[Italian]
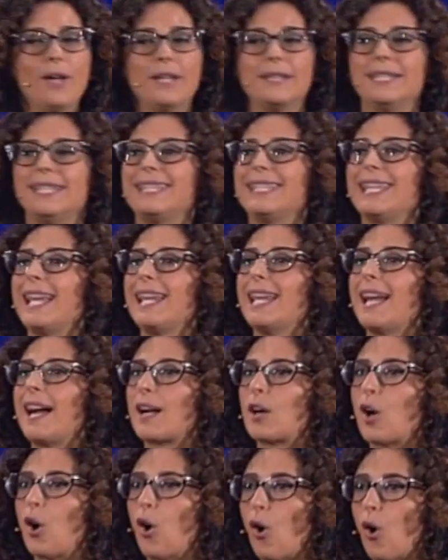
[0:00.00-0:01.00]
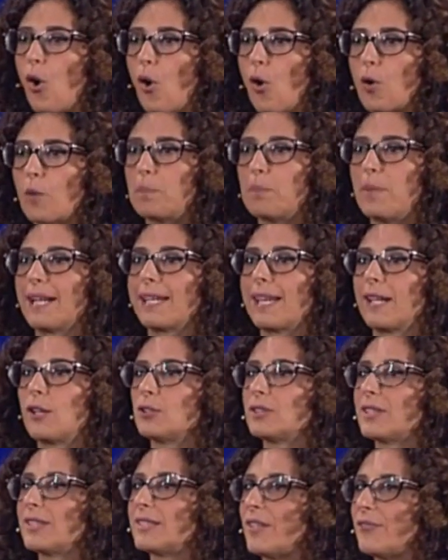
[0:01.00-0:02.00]
di chi è la colpa, che
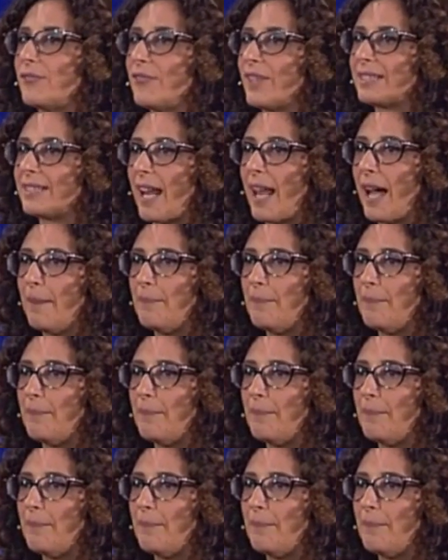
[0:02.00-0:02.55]
cosa si è fatta la